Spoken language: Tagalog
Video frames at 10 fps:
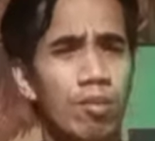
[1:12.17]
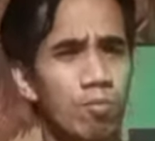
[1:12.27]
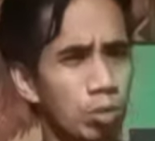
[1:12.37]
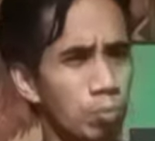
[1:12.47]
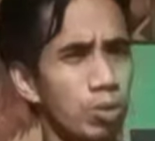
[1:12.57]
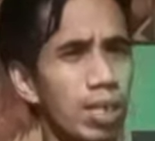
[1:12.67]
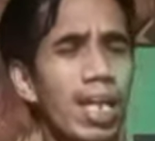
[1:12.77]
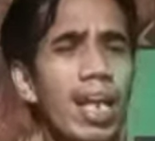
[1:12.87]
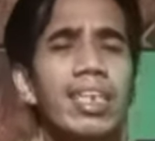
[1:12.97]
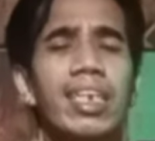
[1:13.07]
Pupunta
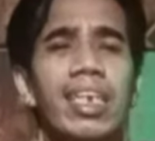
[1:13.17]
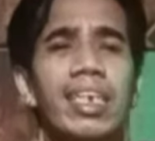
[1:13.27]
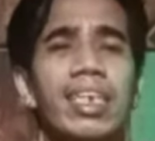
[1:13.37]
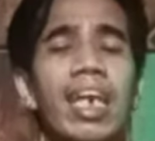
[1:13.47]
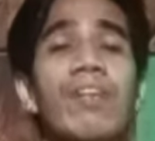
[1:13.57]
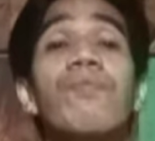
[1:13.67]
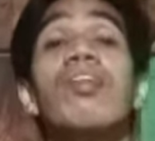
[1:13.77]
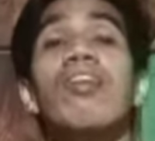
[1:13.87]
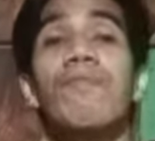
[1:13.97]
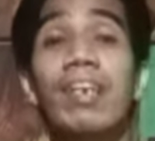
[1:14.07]
na natin agad yan
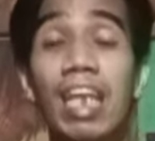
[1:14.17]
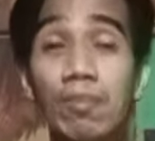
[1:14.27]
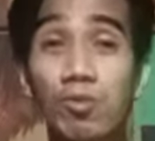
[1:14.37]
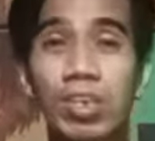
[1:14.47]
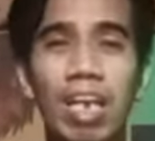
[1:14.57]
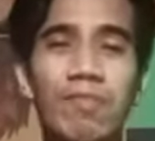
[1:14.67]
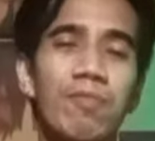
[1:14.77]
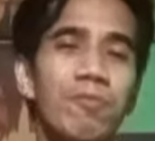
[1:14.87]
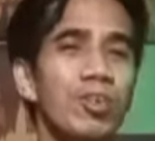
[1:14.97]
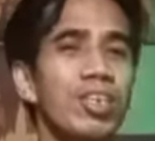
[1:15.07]
matapos
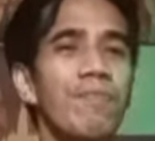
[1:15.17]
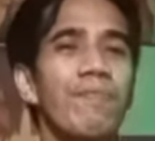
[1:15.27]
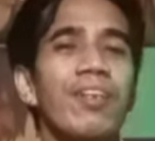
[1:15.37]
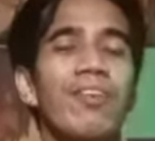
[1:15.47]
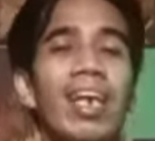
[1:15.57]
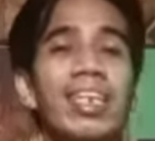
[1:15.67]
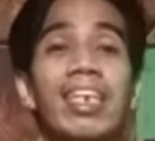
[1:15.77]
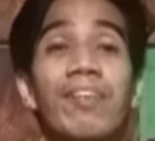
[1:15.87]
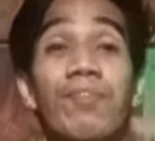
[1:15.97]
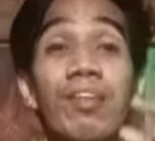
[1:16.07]
lamang po siyempre yung
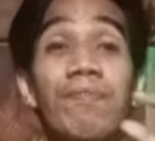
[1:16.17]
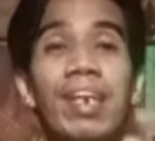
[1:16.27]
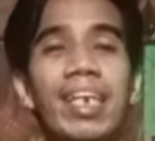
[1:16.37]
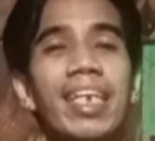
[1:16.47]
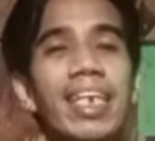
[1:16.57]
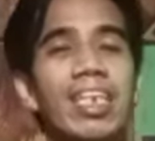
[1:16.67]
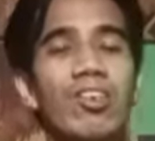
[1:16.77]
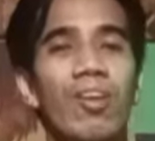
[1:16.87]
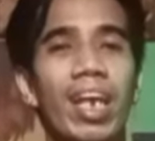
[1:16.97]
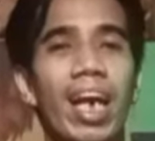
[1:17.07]
ating may maikling
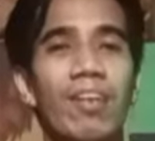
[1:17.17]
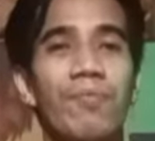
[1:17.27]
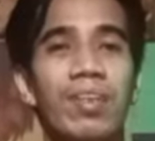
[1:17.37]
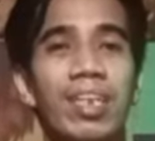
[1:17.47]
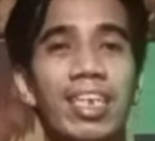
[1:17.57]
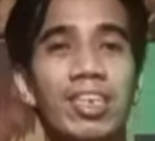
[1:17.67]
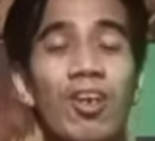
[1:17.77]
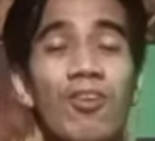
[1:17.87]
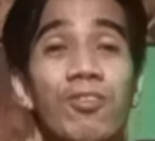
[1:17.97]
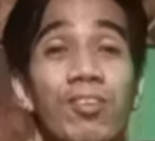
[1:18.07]
intro. Kaya, let's
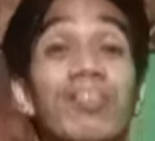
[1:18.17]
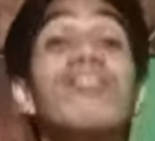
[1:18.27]
go!